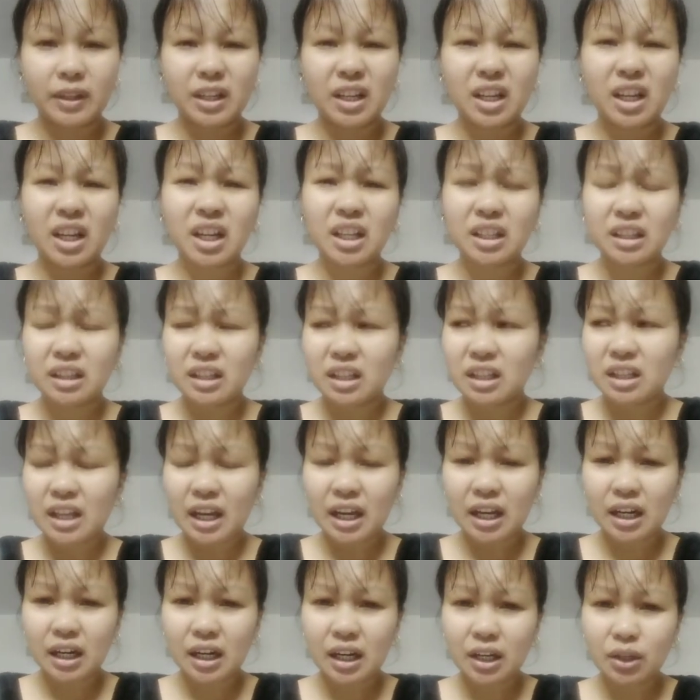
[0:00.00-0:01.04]
Hindi
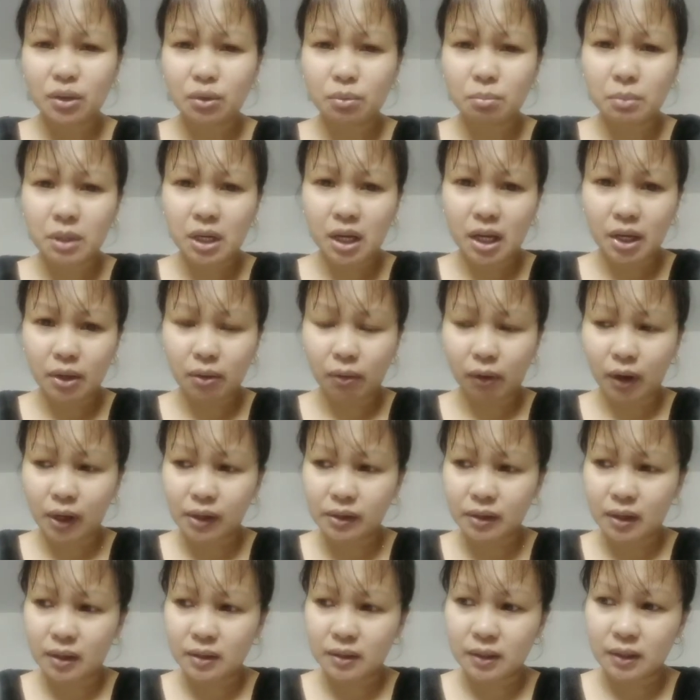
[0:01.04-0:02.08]
dahilan nyo malayo kayo sa
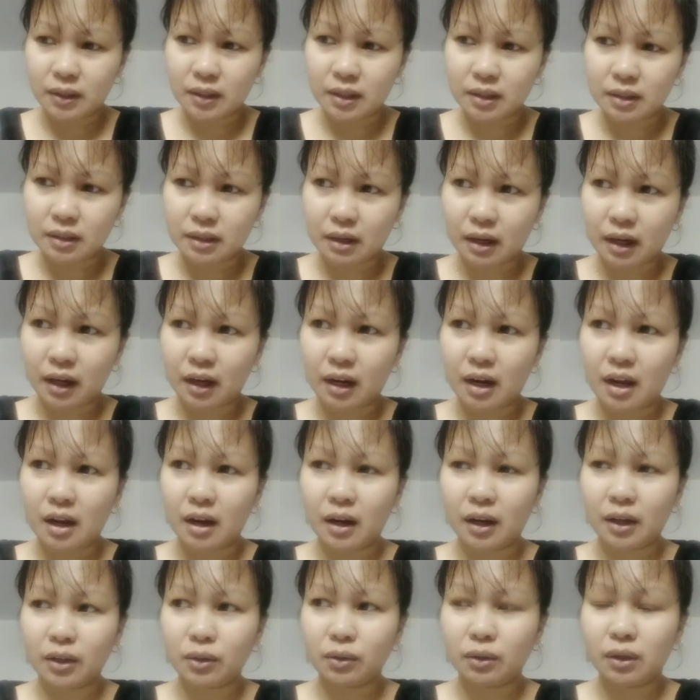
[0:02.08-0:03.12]
isa't isa. Kailangan
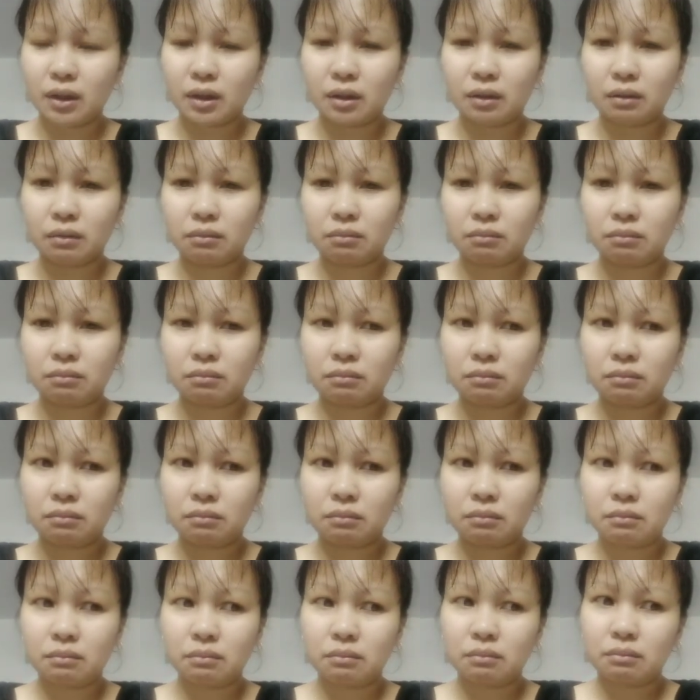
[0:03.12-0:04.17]
nyo ng
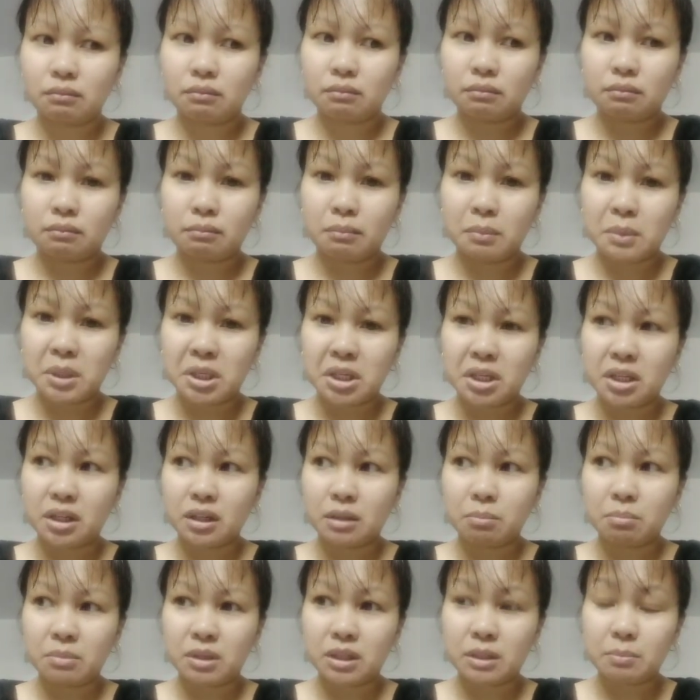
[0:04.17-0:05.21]
may,
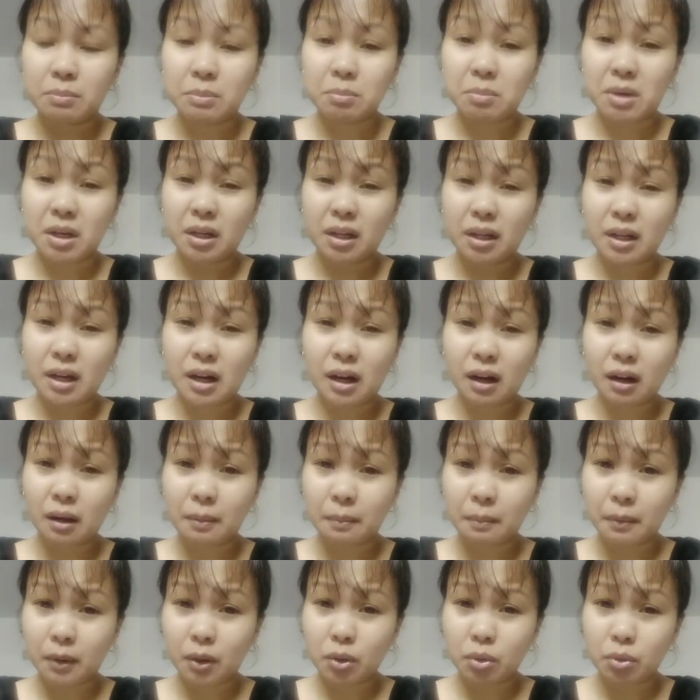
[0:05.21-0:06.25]
may
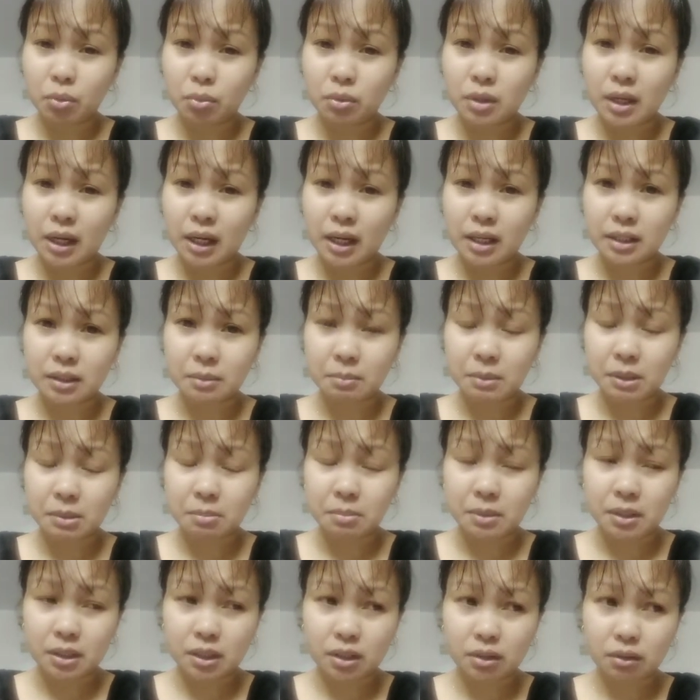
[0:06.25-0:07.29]
kayo dahil nasa
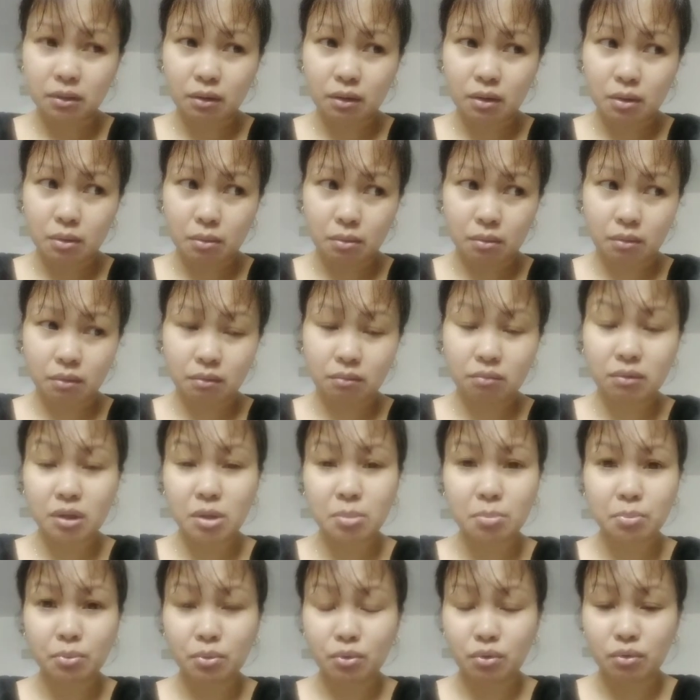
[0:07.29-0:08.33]
Pilipinas kayo. Hindi
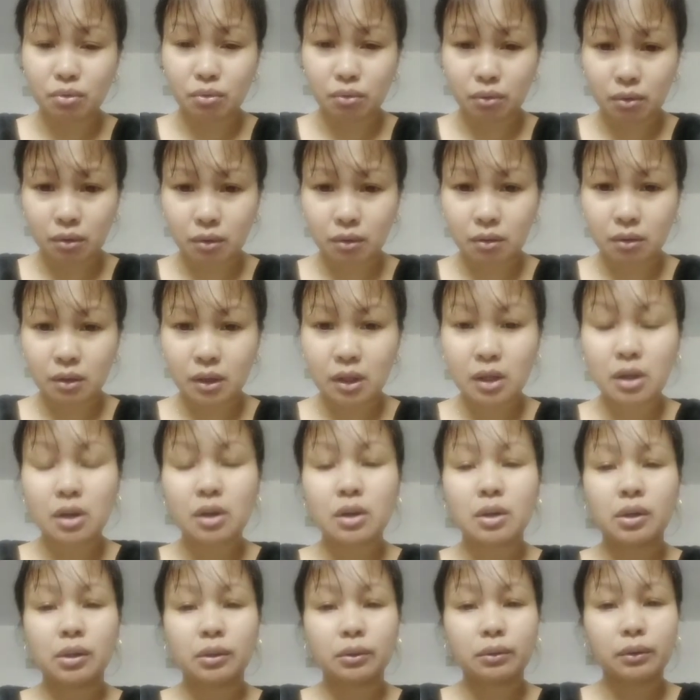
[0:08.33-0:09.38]
po yun.
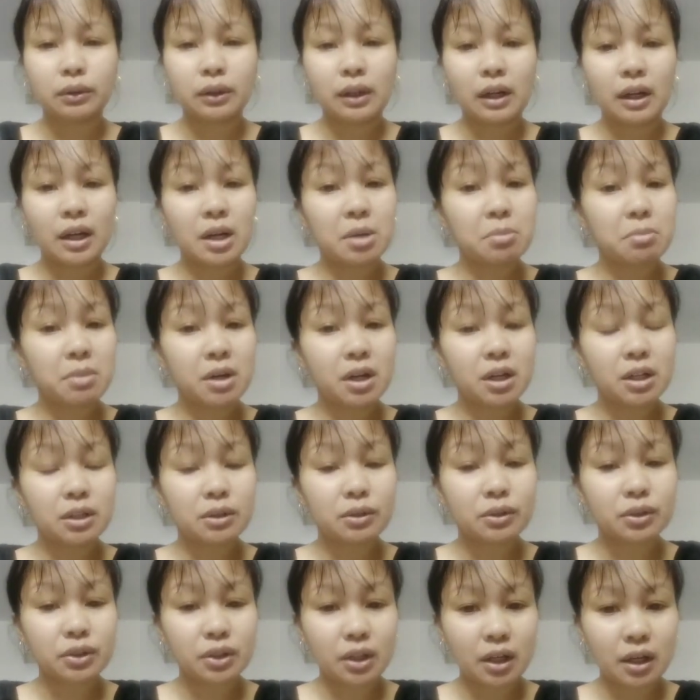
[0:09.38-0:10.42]
Kung talagang mahal niyo
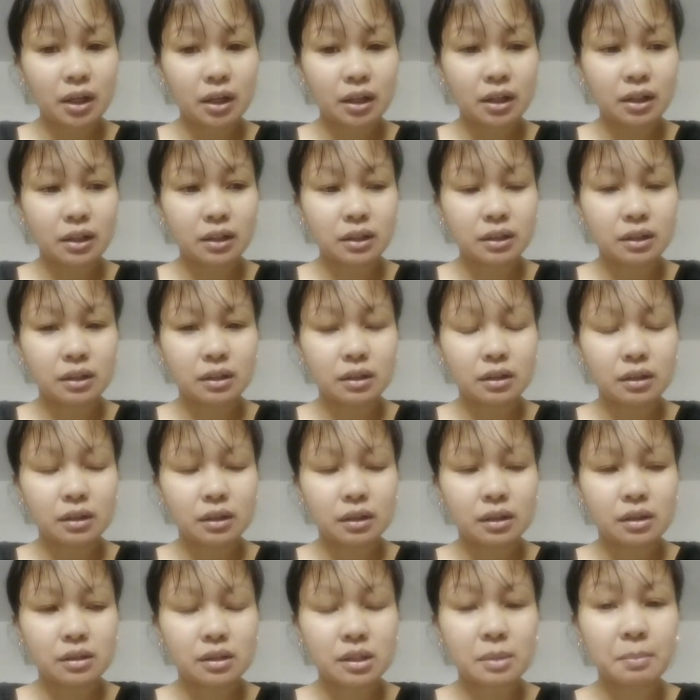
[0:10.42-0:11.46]
siya,
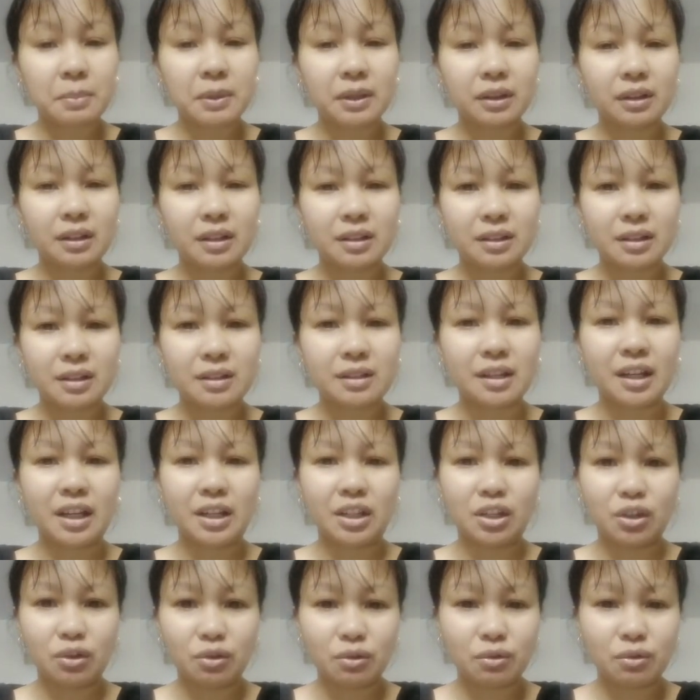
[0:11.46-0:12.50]
sapat na siya sa inyo.